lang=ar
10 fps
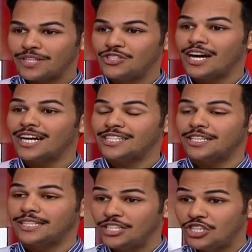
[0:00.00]
واتجاهك
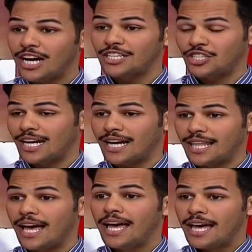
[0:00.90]
اتجاهك
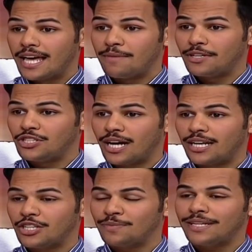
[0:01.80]
لهذا
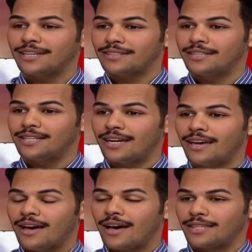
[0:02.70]
المجال ايش معنى اخترتي
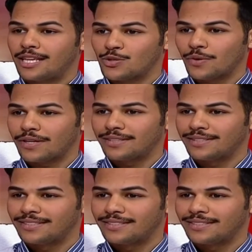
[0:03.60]
التصوير؟